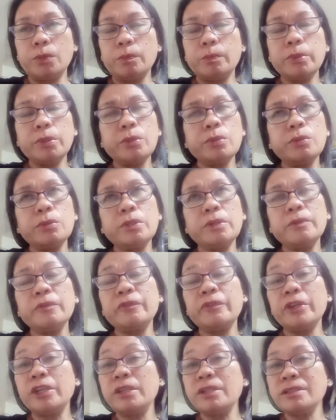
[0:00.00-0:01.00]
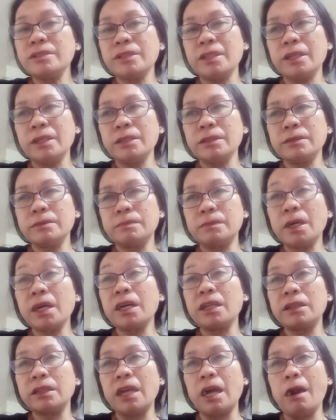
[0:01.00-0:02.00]
Pero in fairness, ah,
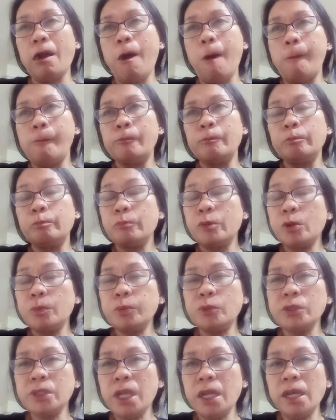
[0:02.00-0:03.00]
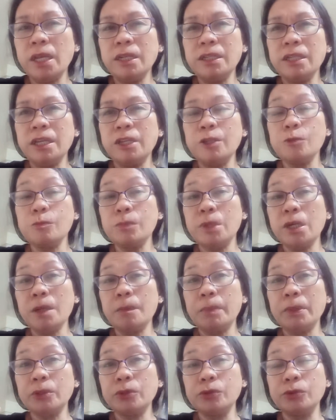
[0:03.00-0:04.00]
maganda. Pero por dahil na yung mga
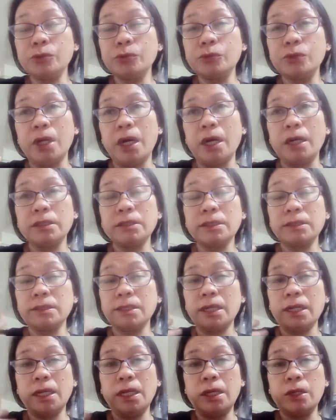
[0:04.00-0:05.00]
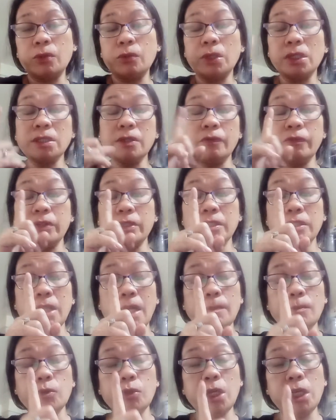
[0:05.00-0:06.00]
pagdududa sa sarili ko, kasi first
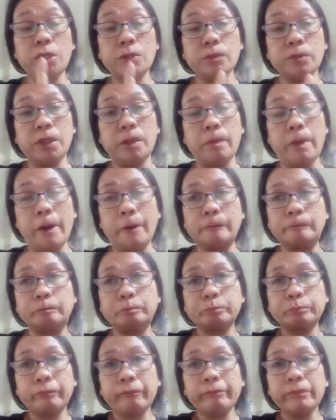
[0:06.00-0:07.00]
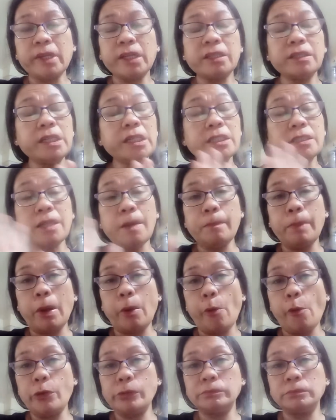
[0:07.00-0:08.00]
time ko na inom, di ba? Nag-stop ako